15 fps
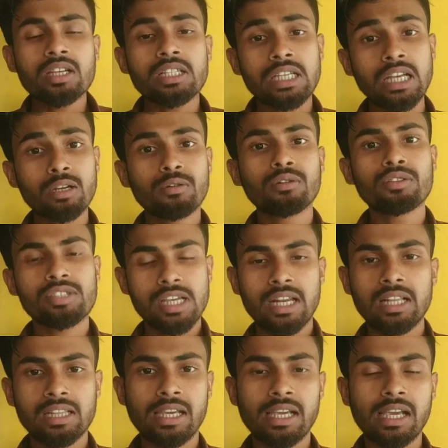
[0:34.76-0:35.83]
সেইগুলো
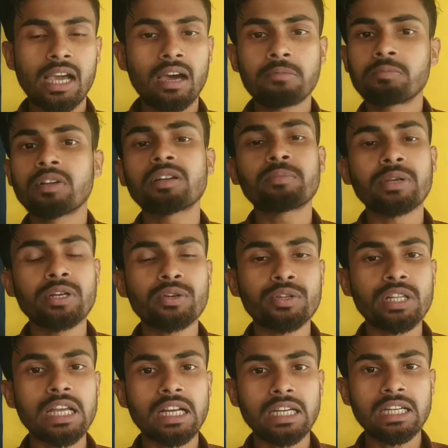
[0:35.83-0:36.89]
চ্যানেল থেকে আপনার ভিডিও
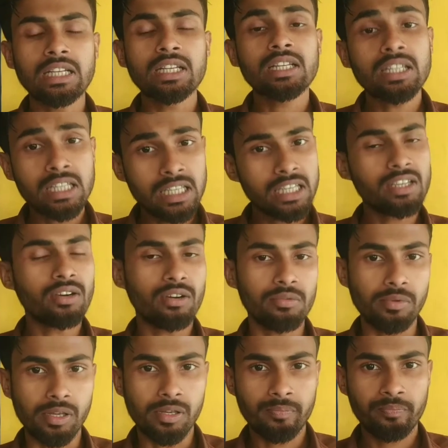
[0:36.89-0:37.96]
দেখলে কি
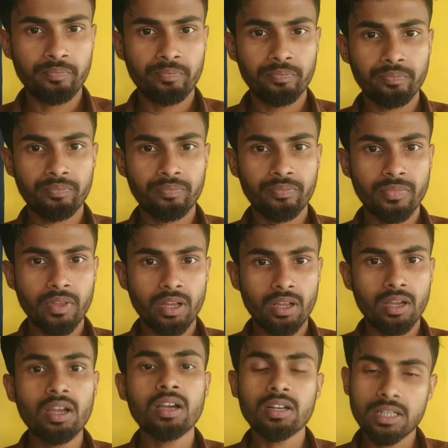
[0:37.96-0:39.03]
হবে
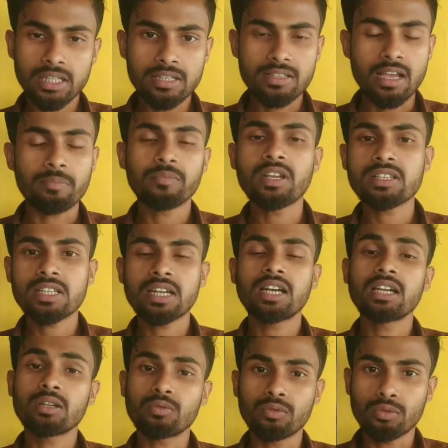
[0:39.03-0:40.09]
ঠিক আছে আপনার
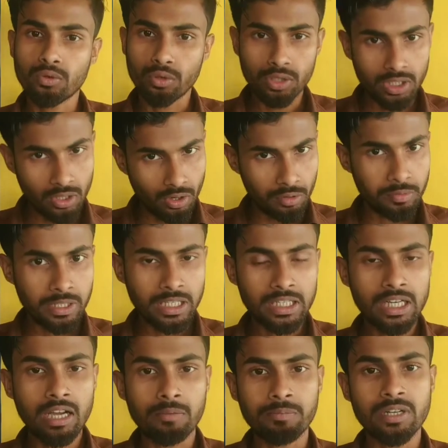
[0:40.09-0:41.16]
চ্যানেলে কোনো ক্ষতি হবে কি
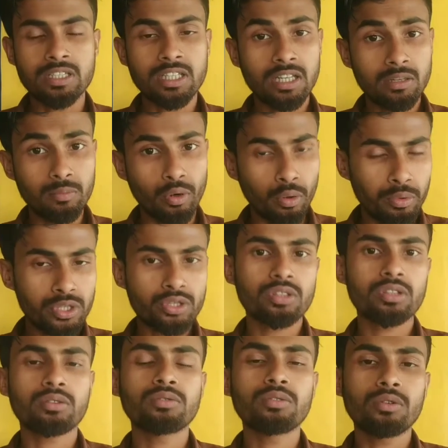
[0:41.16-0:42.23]
না আপনার চ্যানেলে
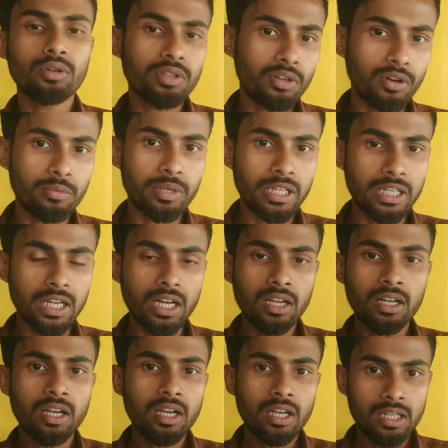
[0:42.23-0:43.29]
ভবিষ্যতে কোনো ক্ষতি হবে কি না
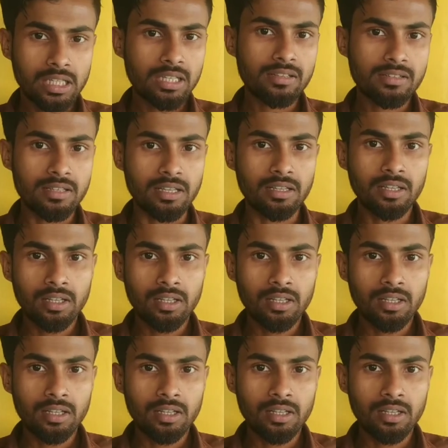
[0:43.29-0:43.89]
ঠিক আছে